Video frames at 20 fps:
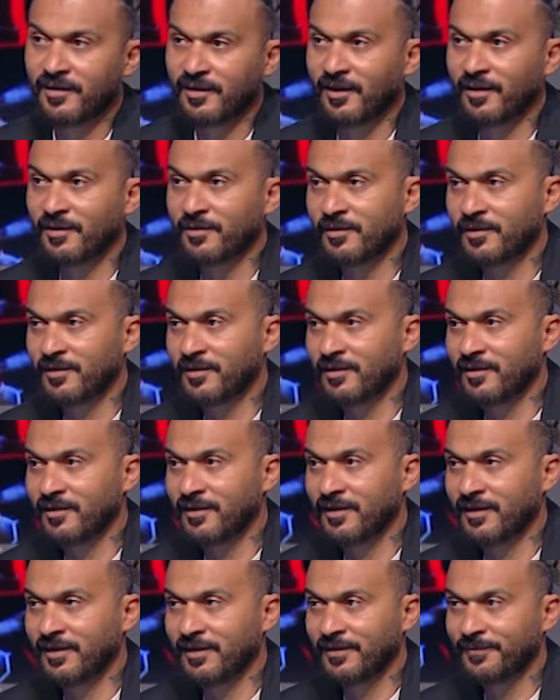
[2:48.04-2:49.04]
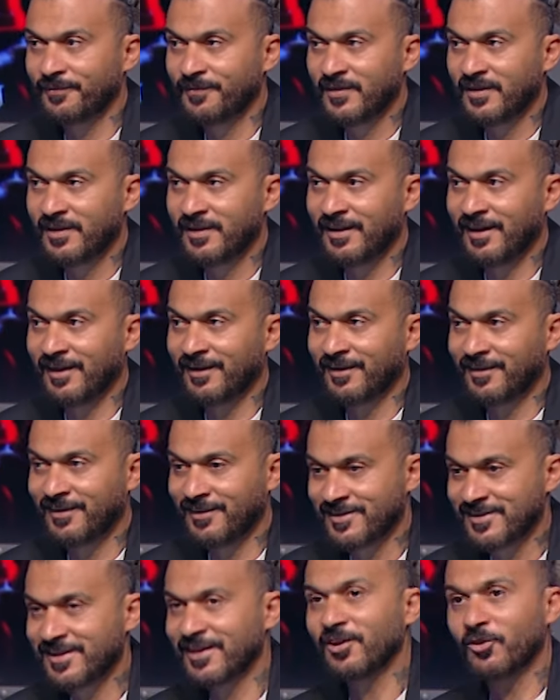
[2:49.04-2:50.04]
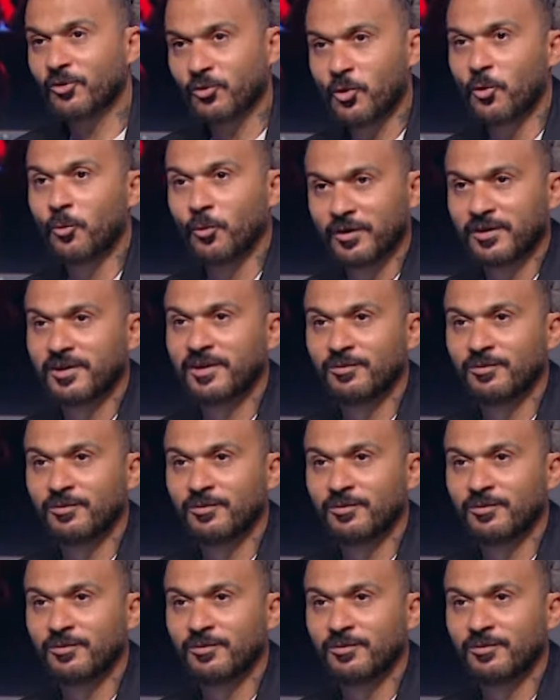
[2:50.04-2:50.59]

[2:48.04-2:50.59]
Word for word: آه، آه، يعني اللي زادت قوه